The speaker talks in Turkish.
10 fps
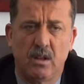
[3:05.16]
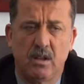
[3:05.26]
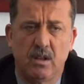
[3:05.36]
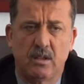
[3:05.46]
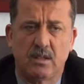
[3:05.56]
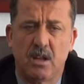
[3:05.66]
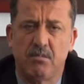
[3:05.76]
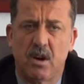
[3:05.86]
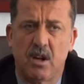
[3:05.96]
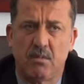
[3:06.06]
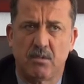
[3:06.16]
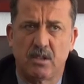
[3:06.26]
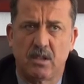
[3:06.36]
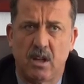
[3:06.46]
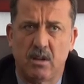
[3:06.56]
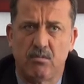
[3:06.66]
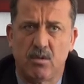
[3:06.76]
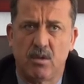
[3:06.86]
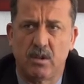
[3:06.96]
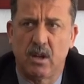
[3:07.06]
E, Sayın Bakanımızın da
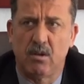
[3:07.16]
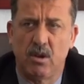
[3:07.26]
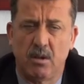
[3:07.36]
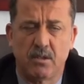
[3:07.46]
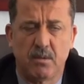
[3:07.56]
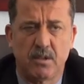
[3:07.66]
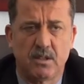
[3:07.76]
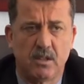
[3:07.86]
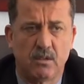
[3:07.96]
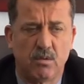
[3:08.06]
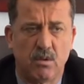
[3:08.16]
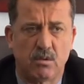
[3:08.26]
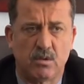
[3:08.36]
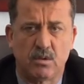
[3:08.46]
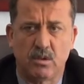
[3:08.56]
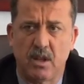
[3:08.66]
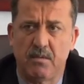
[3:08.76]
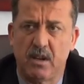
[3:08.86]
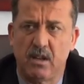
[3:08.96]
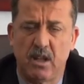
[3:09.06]
bu konuya önemsemesi
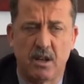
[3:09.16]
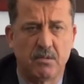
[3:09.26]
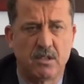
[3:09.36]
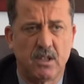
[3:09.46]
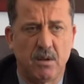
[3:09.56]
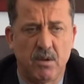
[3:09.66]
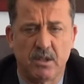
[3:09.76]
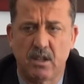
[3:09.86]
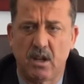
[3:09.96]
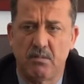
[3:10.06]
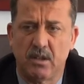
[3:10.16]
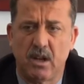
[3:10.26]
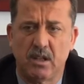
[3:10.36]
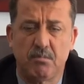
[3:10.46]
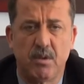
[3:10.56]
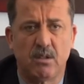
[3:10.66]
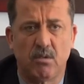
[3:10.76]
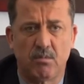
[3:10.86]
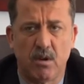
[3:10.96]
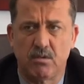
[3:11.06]
doğrultusunda vekillerimizin de başta Ahmet Aydın Bey'in de
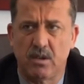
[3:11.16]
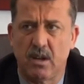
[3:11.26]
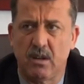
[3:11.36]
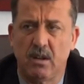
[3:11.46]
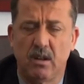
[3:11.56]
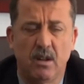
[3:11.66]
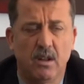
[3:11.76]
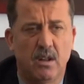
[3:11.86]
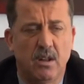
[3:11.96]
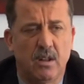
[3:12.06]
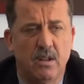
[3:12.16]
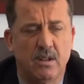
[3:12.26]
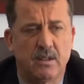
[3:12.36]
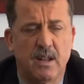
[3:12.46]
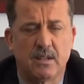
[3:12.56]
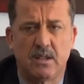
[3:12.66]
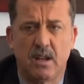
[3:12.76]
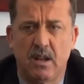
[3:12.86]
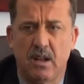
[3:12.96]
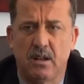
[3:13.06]
olmak üzere e,
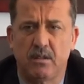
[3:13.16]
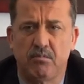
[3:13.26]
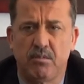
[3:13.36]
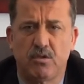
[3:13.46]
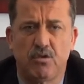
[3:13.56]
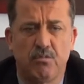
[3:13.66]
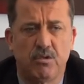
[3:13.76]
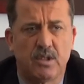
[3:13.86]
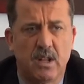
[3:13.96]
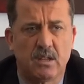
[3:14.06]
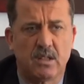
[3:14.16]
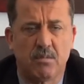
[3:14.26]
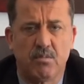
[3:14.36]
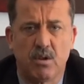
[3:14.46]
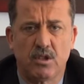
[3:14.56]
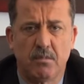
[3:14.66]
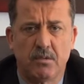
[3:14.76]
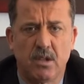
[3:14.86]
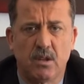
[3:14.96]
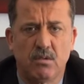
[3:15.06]
desteğiyle biz Gümüşdere İslah
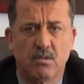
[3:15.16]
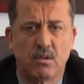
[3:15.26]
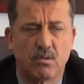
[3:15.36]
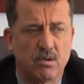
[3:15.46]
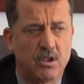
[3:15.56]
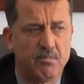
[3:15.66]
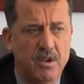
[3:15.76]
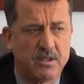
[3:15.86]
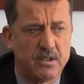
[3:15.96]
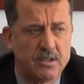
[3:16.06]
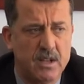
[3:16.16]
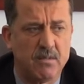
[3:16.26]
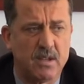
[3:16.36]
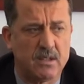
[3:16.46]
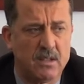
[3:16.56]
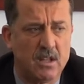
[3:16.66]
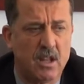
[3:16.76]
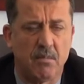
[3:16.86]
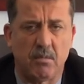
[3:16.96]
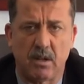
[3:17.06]
projemizi yüzde 95 seviyesinde
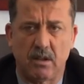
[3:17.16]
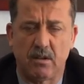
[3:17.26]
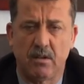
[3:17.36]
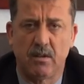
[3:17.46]
tamamladık.